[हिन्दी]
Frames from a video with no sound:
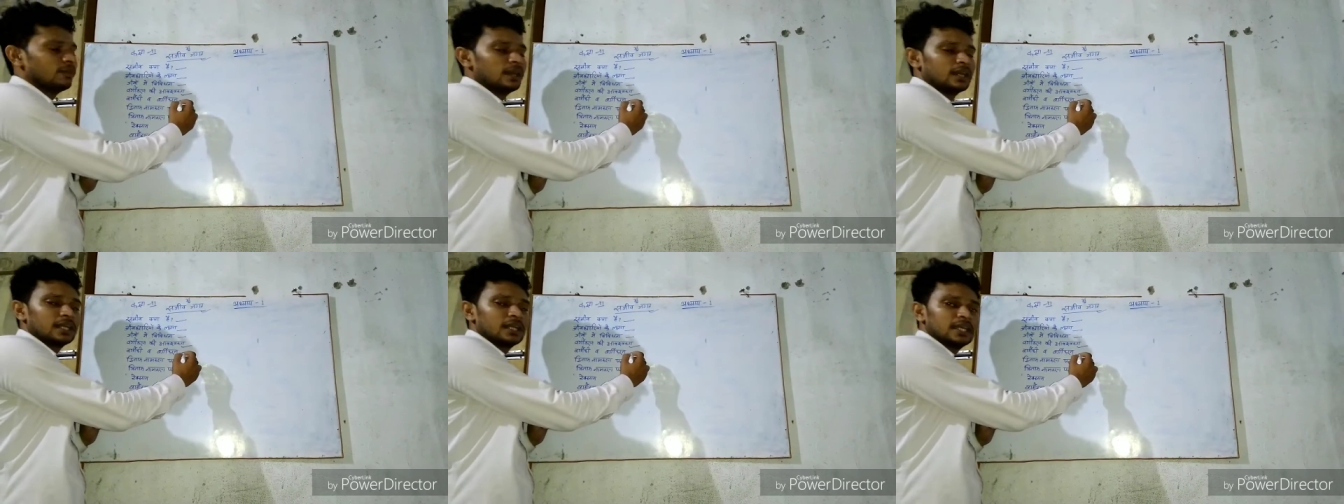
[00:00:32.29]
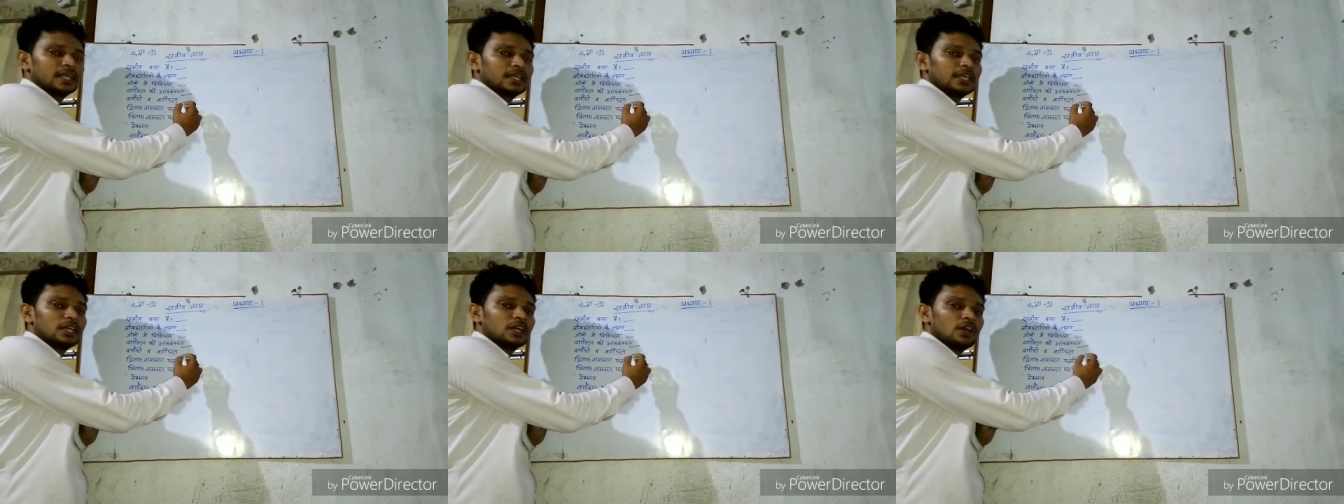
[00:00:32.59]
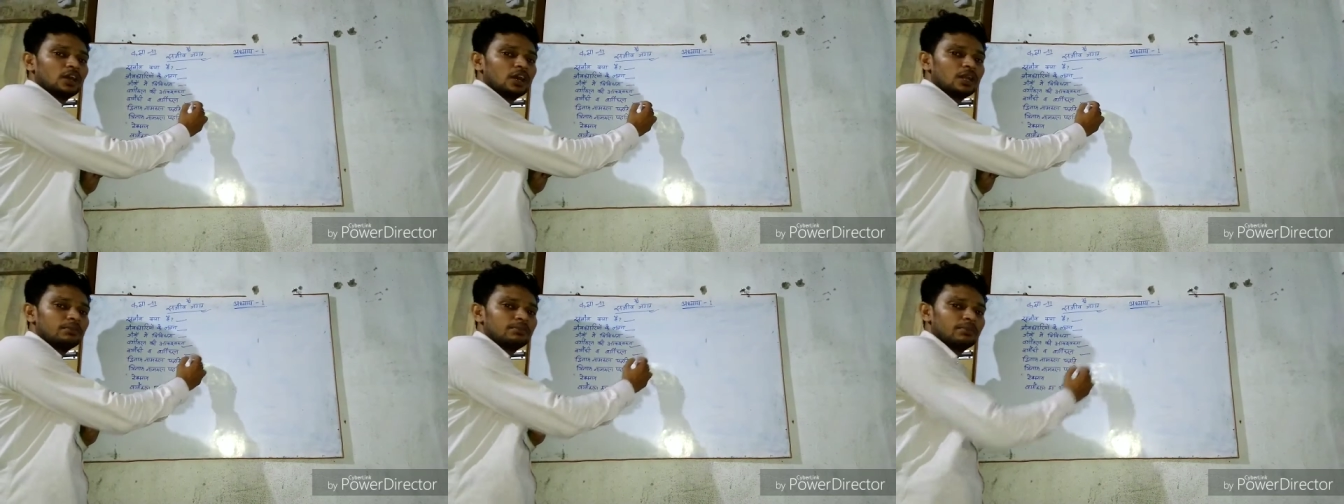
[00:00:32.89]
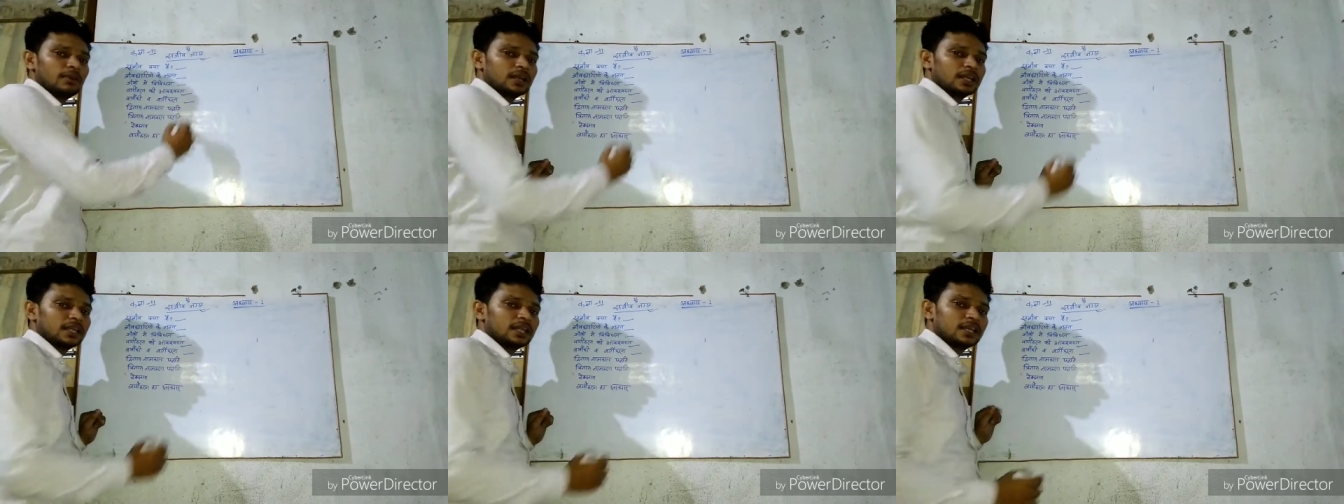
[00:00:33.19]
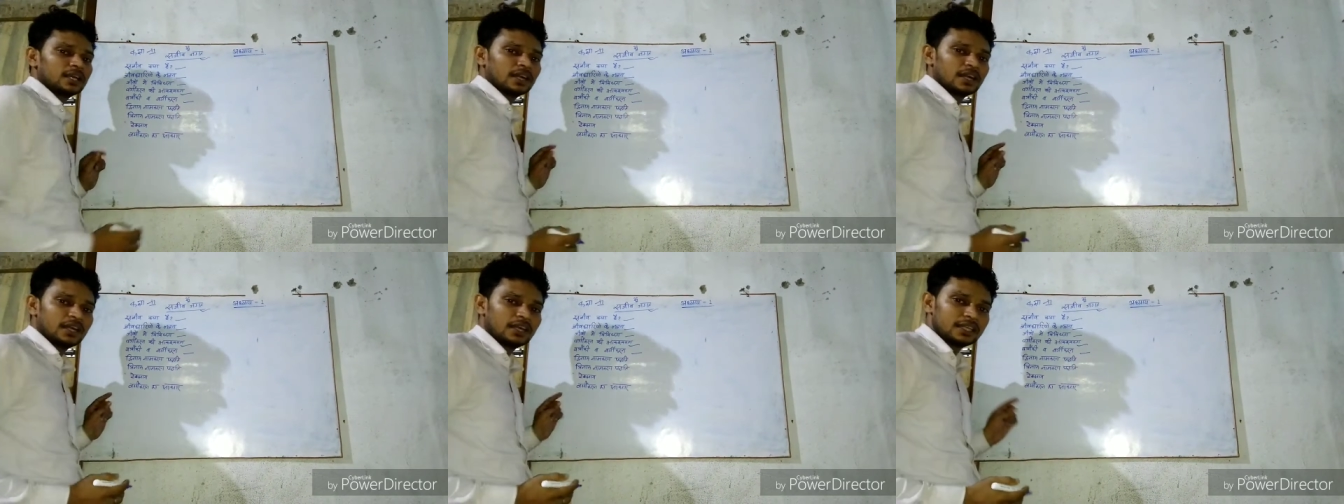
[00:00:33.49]
वर्गी की और
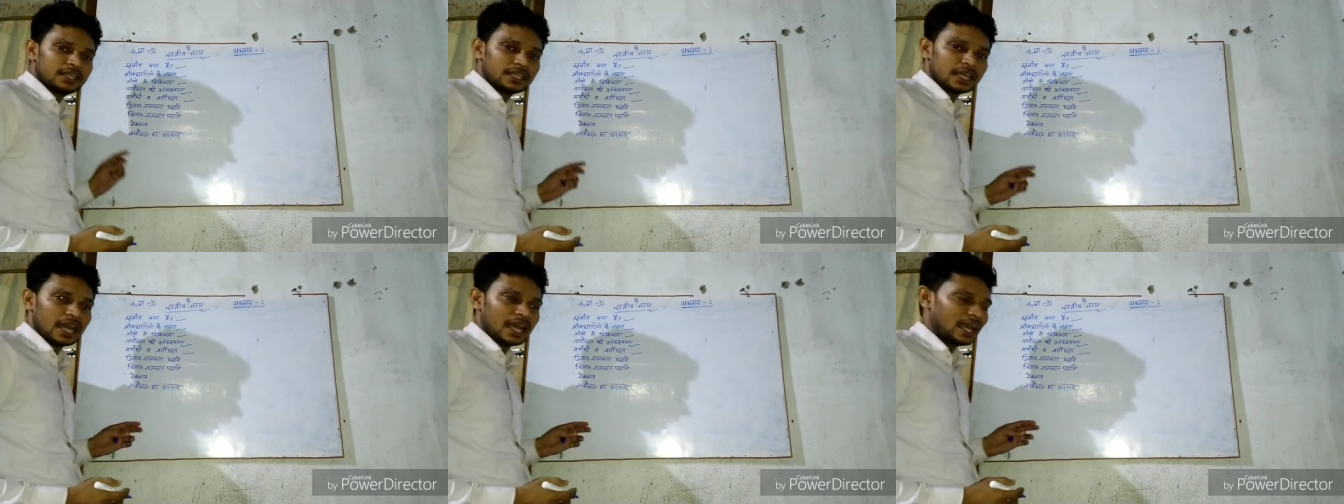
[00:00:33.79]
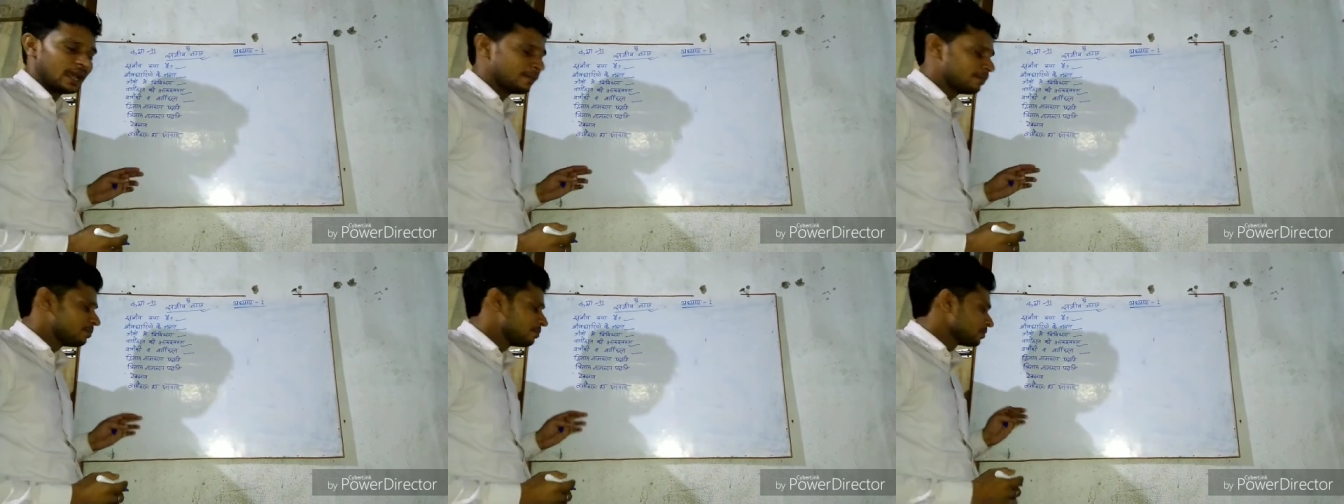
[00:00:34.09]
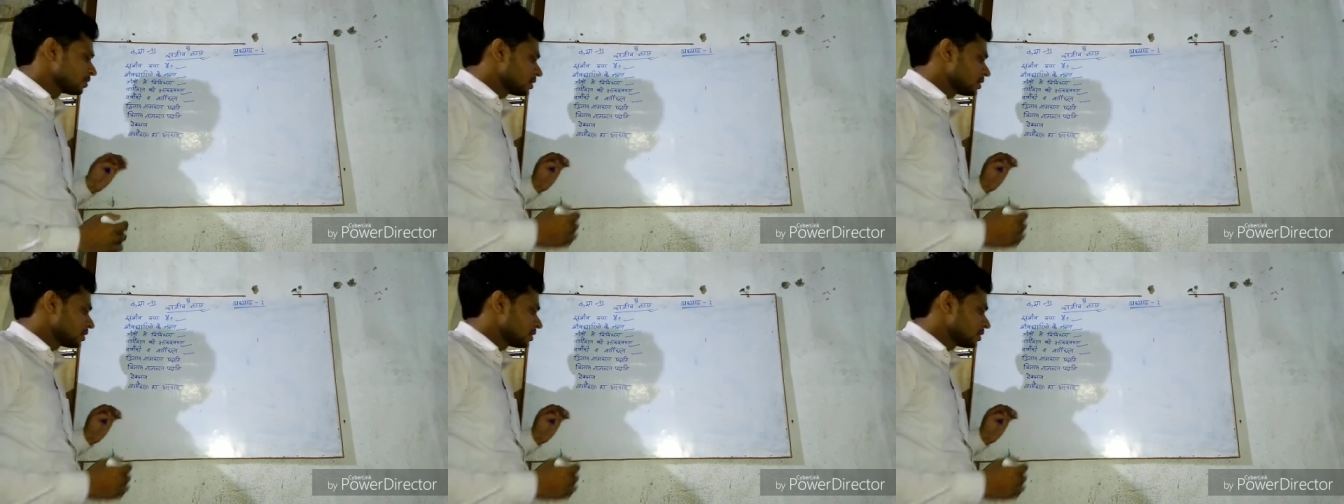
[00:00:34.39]
वर्गीकरण क्या है